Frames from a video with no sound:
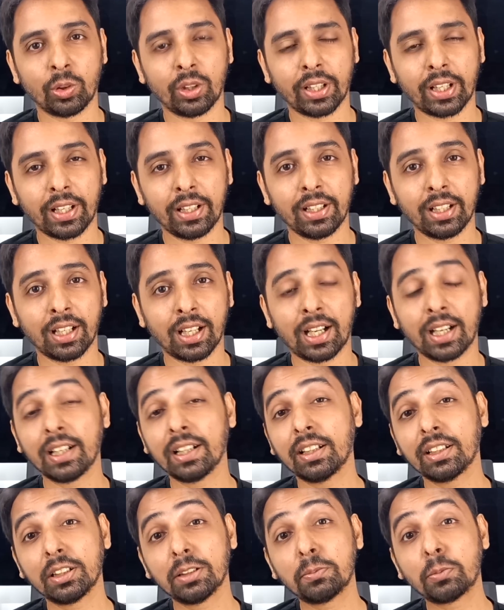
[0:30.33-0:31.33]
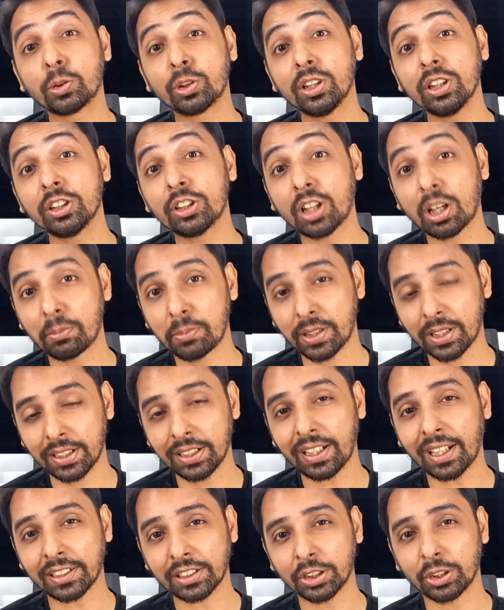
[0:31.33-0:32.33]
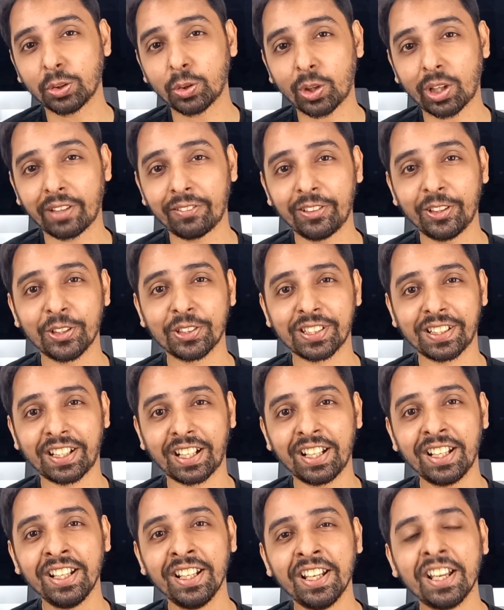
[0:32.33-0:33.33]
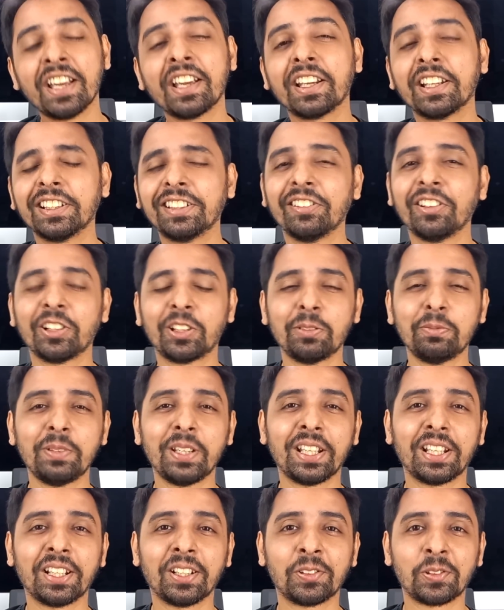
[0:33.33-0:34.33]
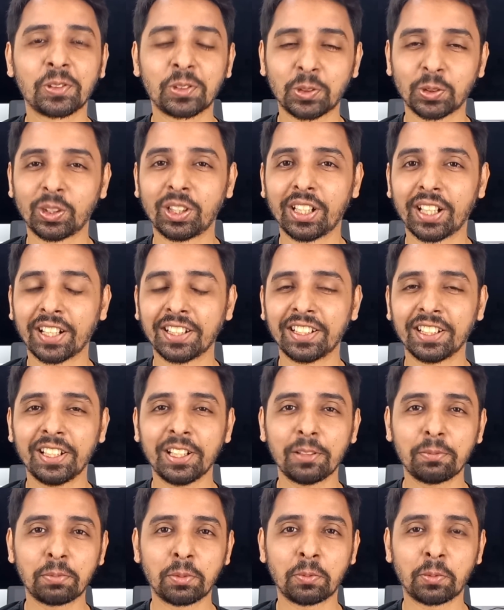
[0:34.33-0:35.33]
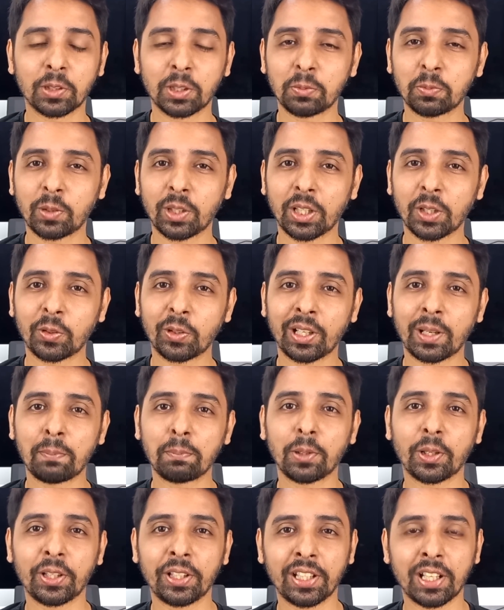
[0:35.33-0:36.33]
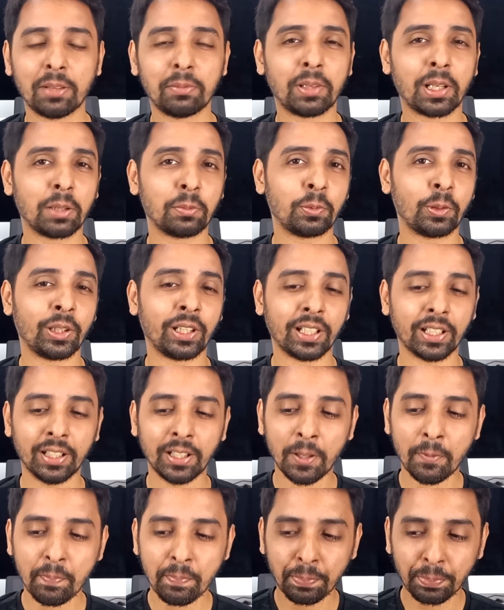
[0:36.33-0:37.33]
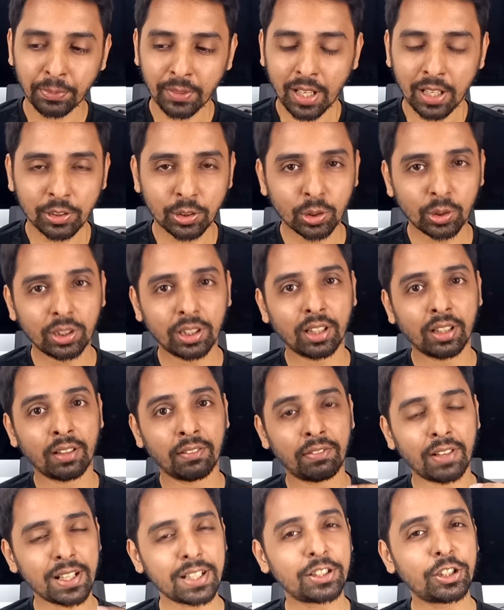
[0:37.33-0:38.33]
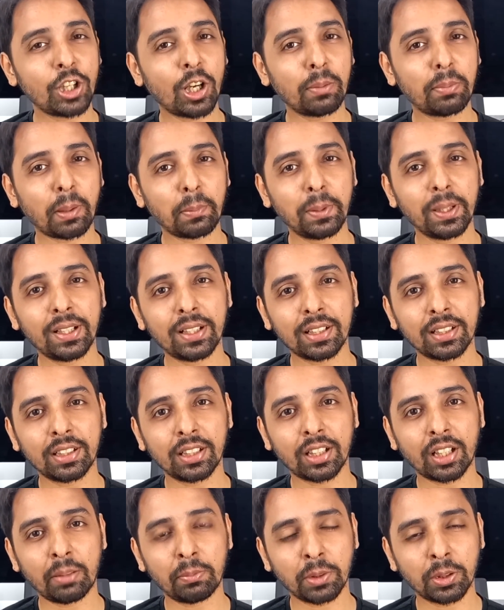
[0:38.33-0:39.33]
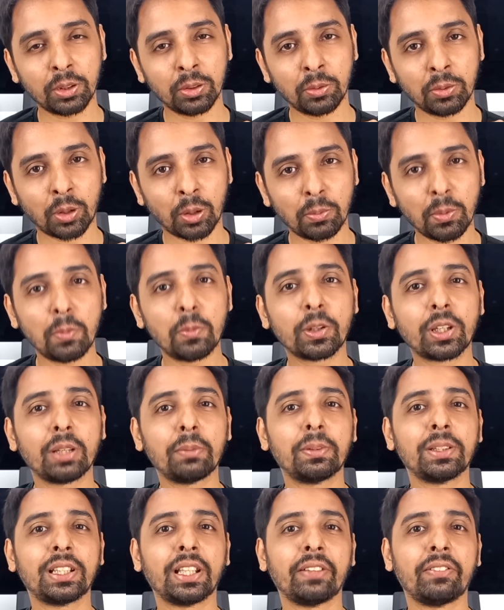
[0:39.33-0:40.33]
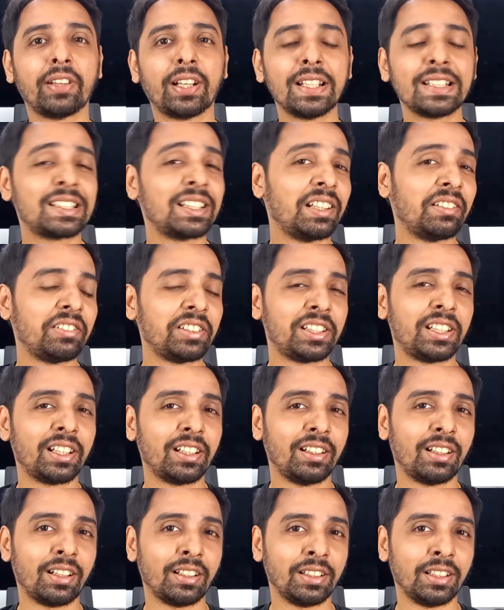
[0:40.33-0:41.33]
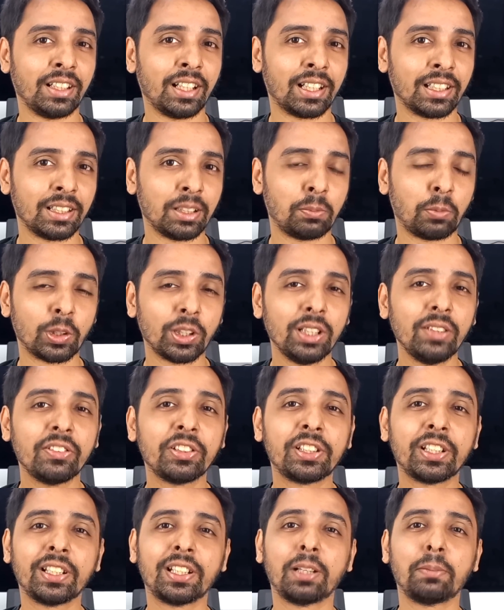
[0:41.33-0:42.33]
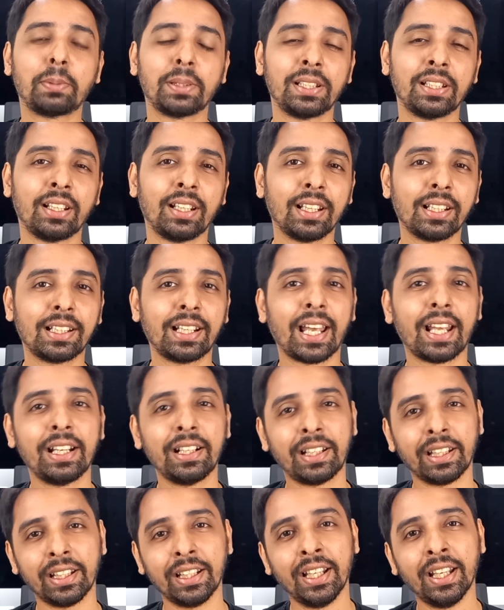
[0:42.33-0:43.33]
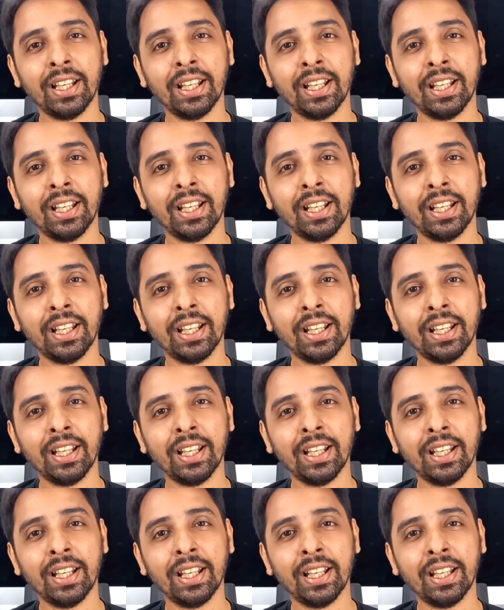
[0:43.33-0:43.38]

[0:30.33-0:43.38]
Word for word: உங்களுடைய கரியரில் ஆனால் அந்த முதல் ஜாப்ன்றது ஆக்சுவலாக ஒரு ரெவல்யூஷன் ஏன்னா இது வரைக்கும் நீங்கள் ஒரு ஸ்டூடெண்ட்டாக இருந்துட்டு இப்போ முதல் முறையாக ஒரு எம்ப்ளாயியாக மாற போகிறீங்க ஸோ இந்த ஃபஸ்ட் ஜாப் அப்படின்றதுல நமக்கு ரொம்ப முக்கியமாக தேவையான சில விஷயங்கள் இருக்குங்க அதில் முதல் விஷயம் என்னென்னு பார்த்தீங்கன்னா கிளாரிட்டி